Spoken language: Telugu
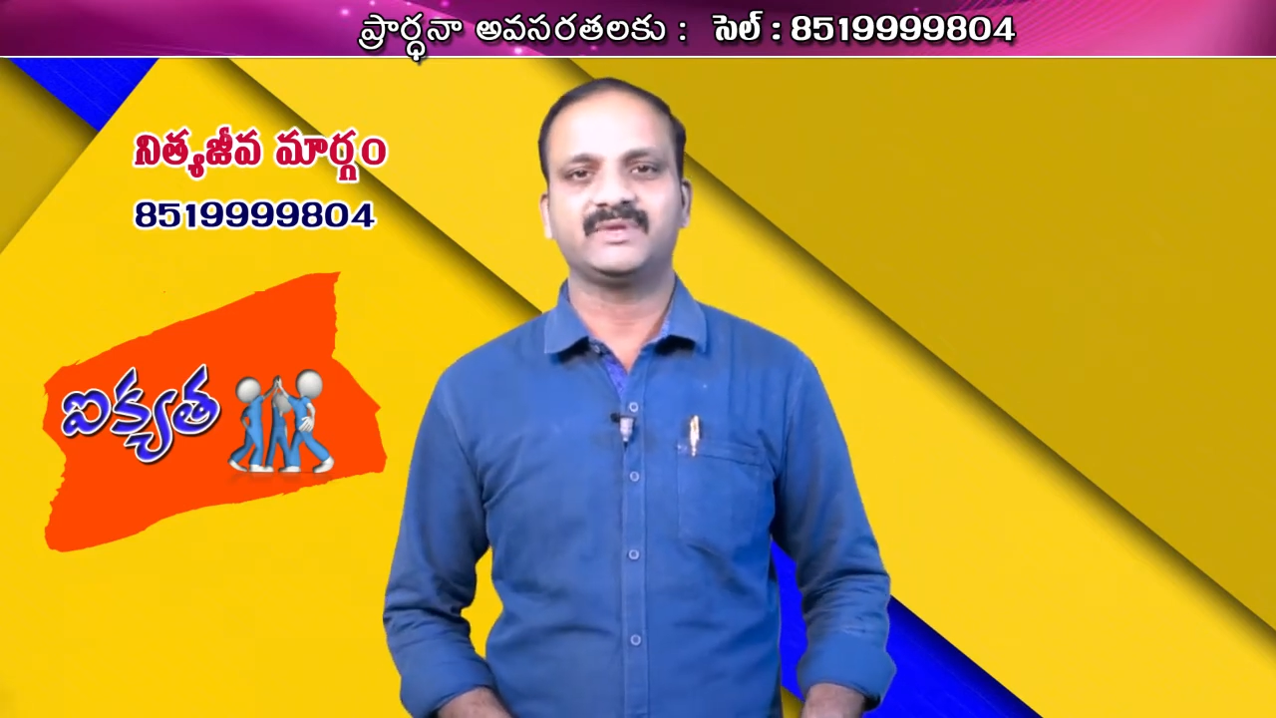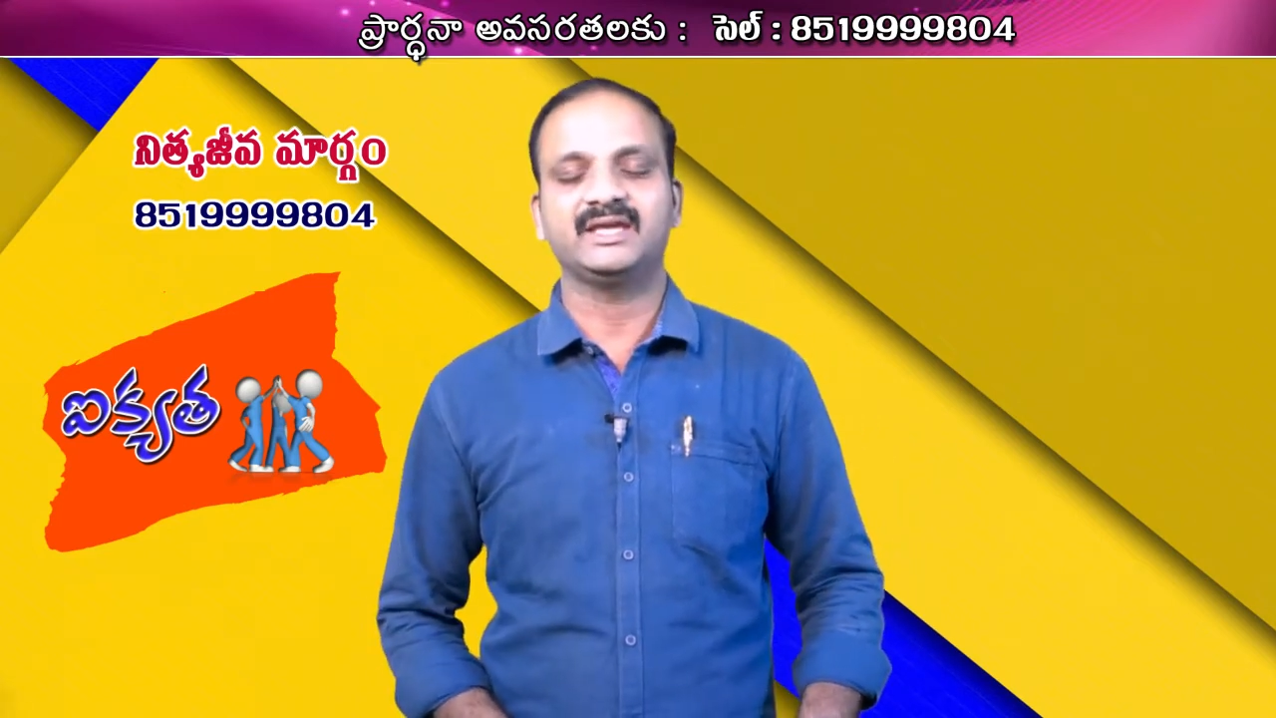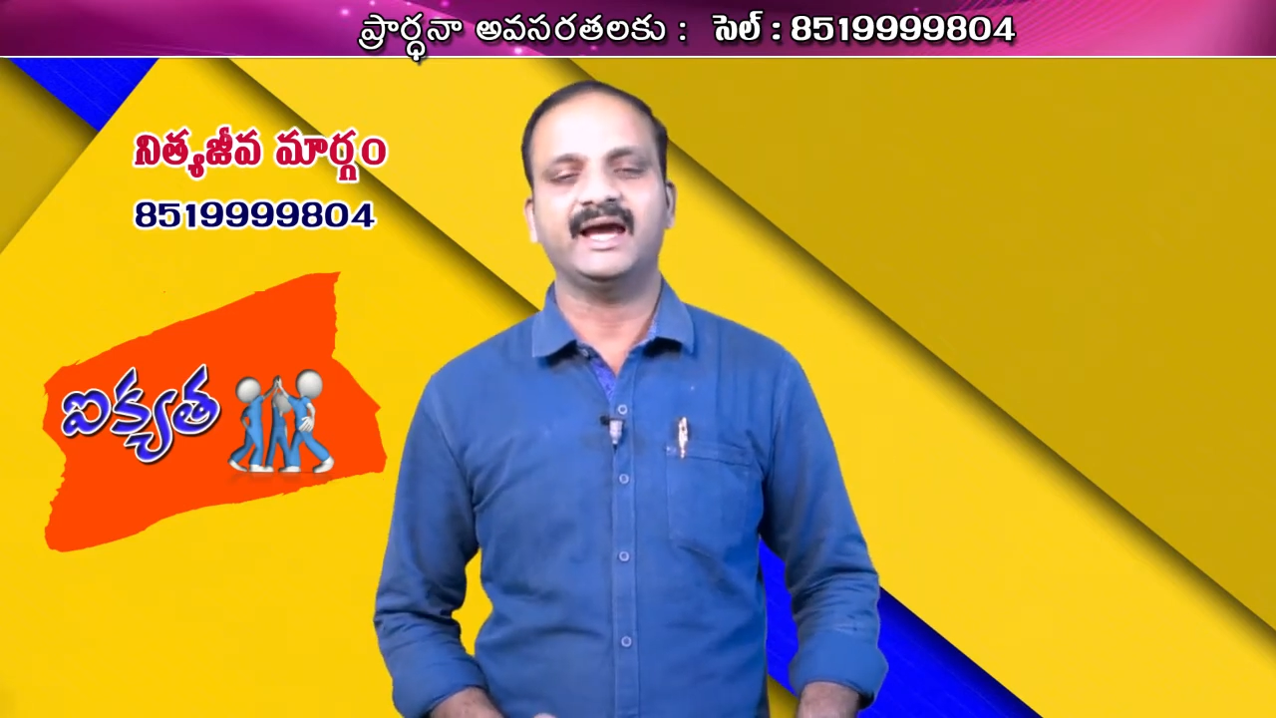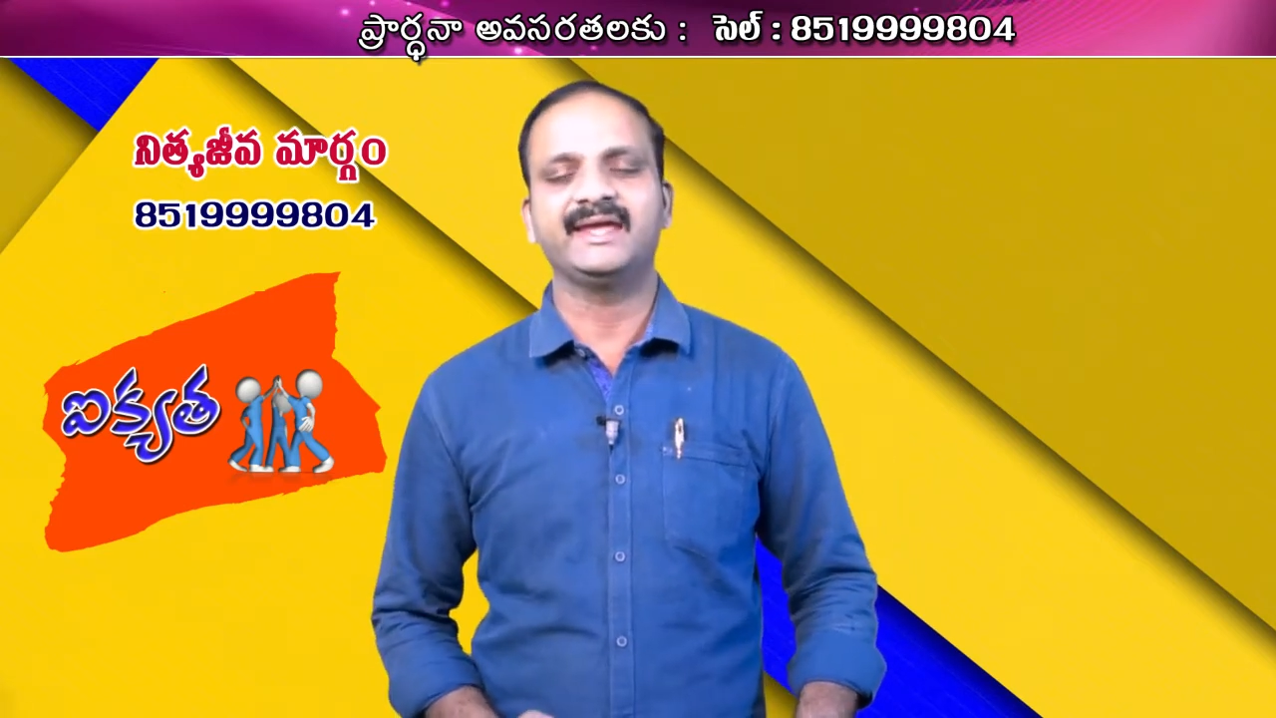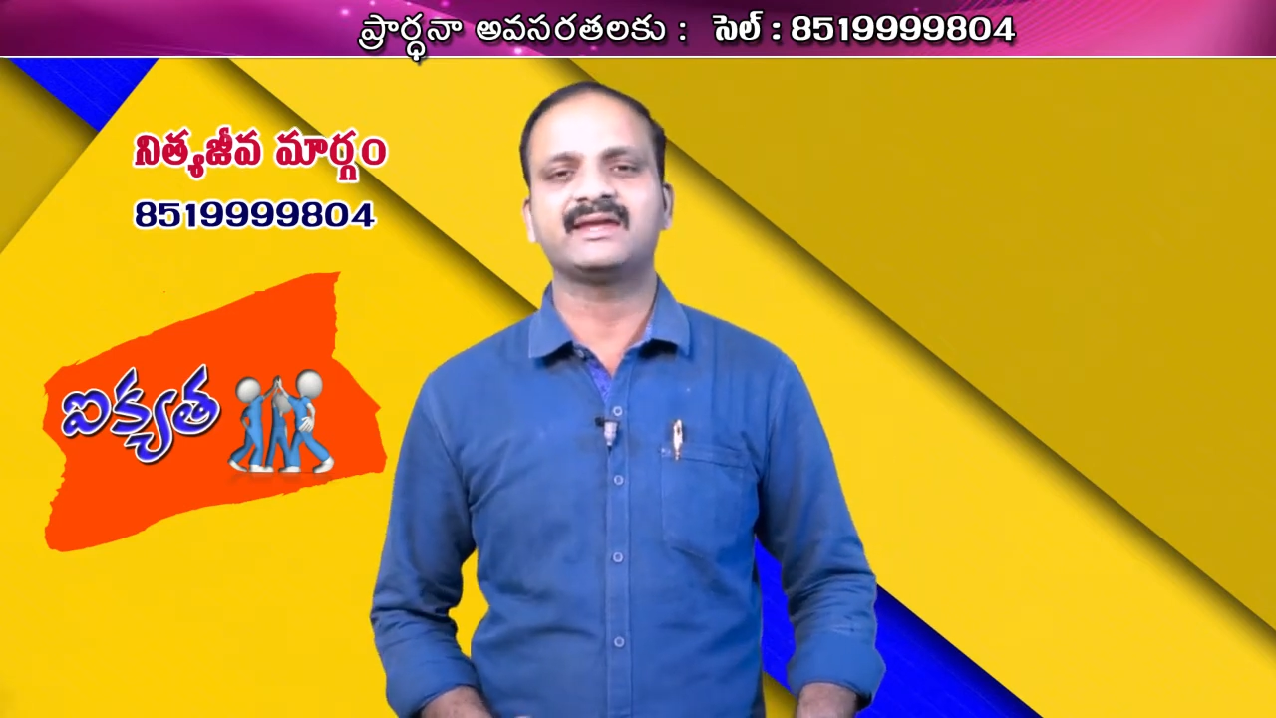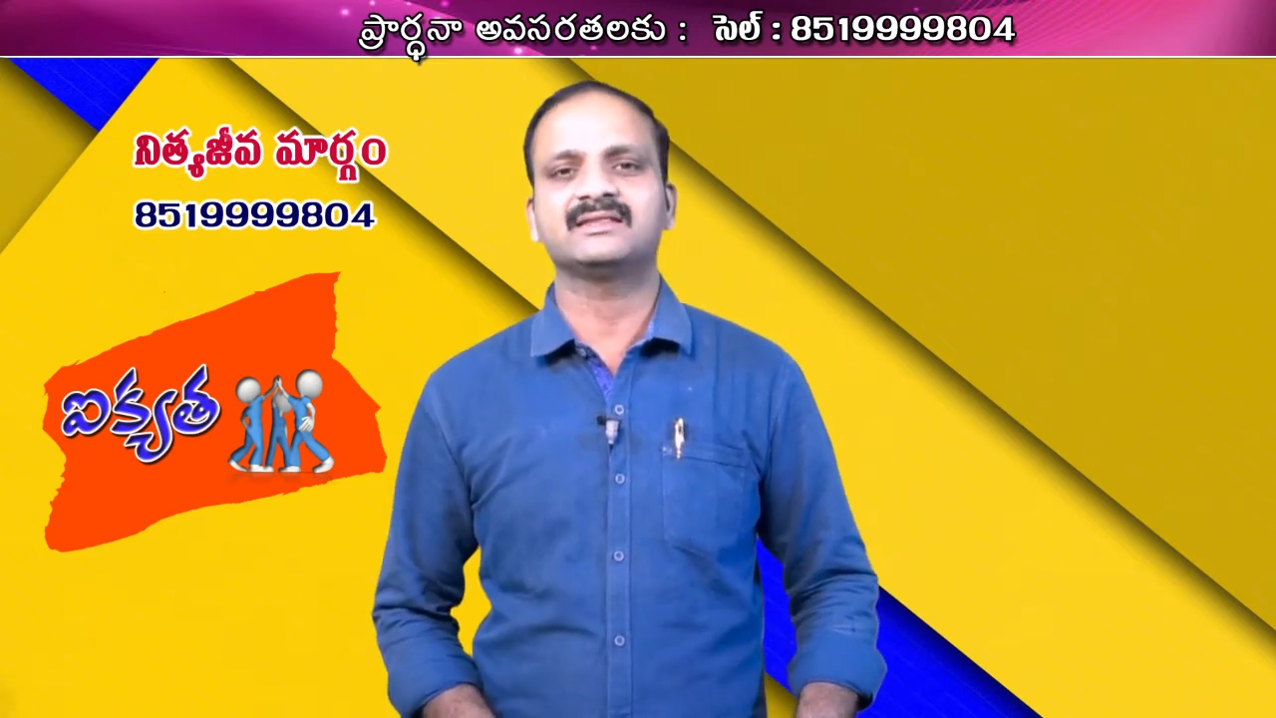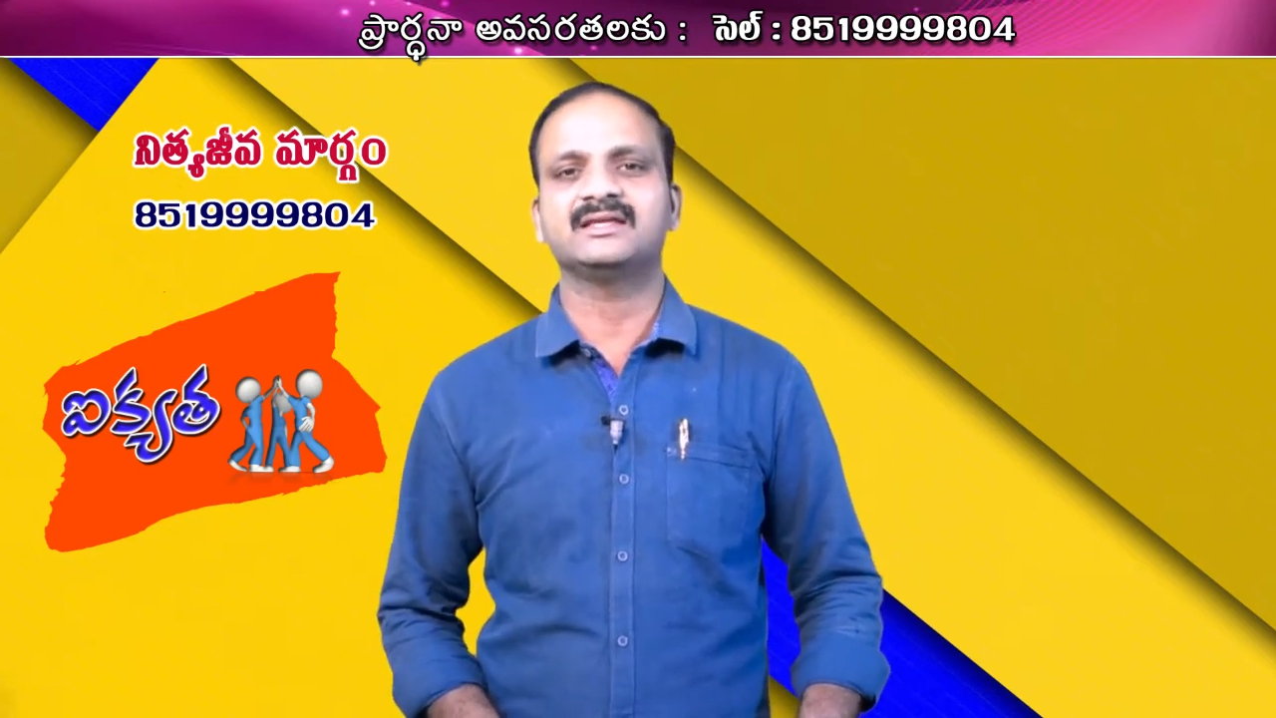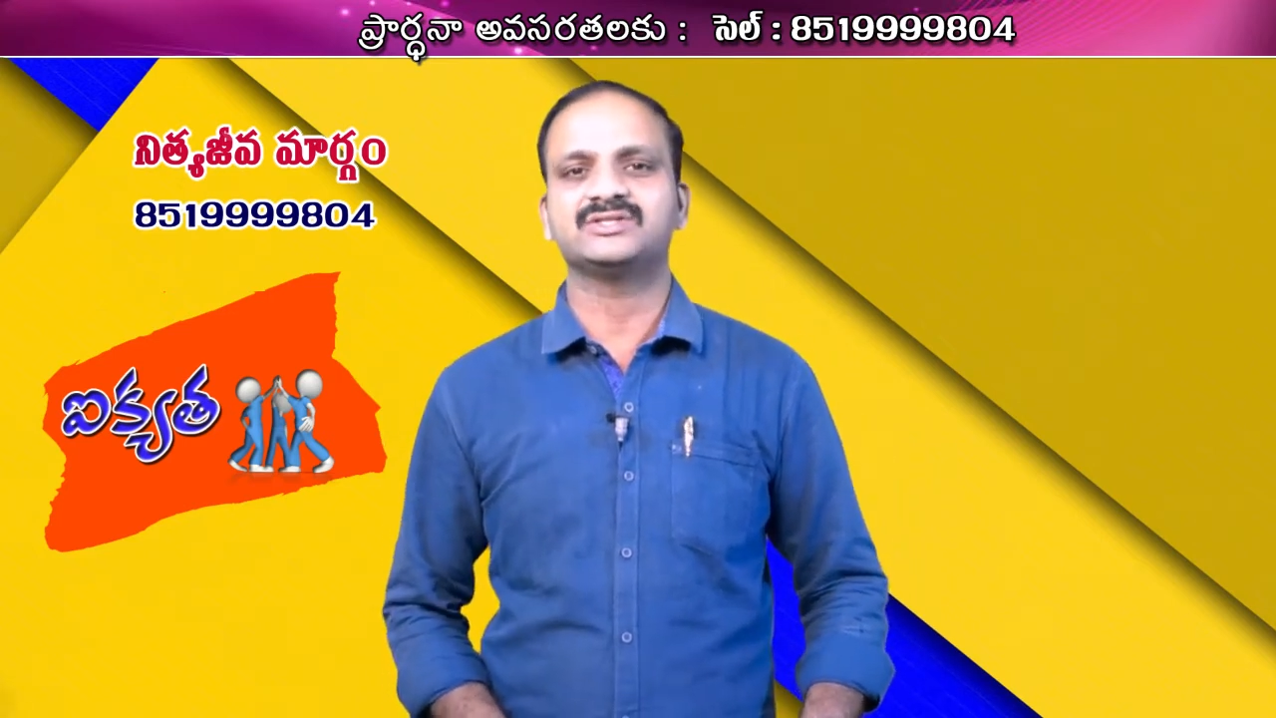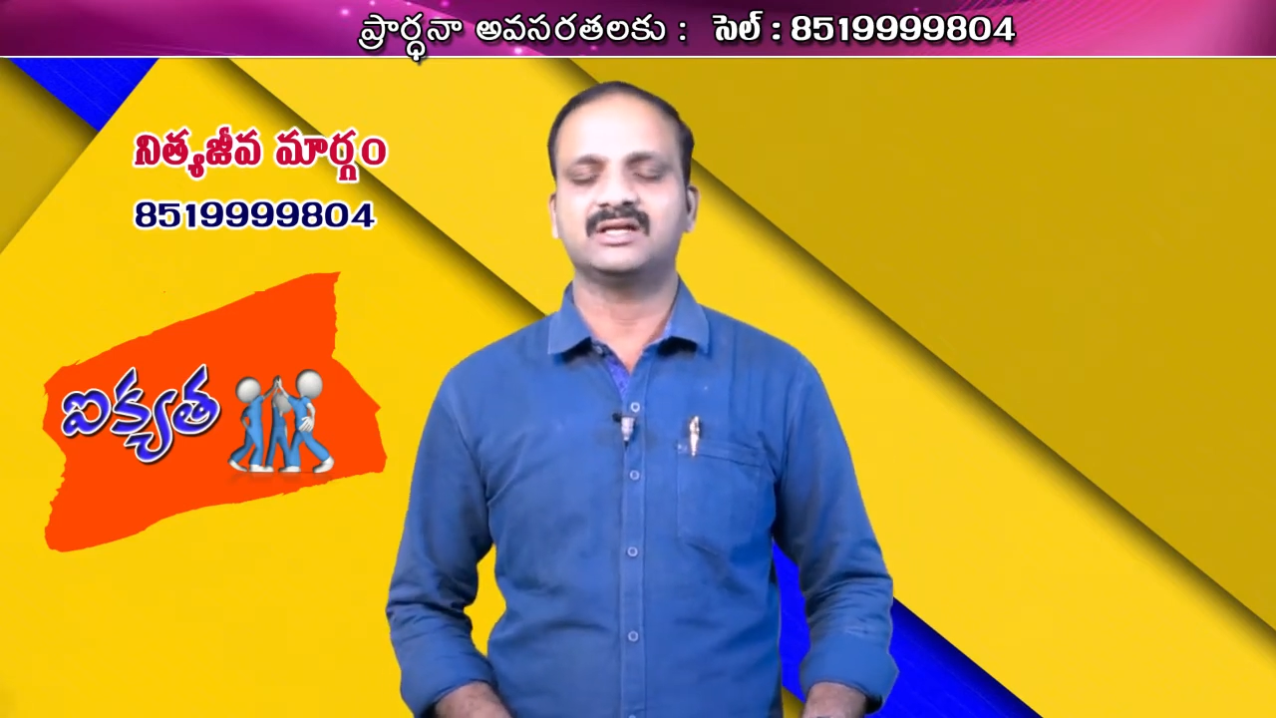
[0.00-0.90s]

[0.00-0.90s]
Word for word: ఈ ఐక్యత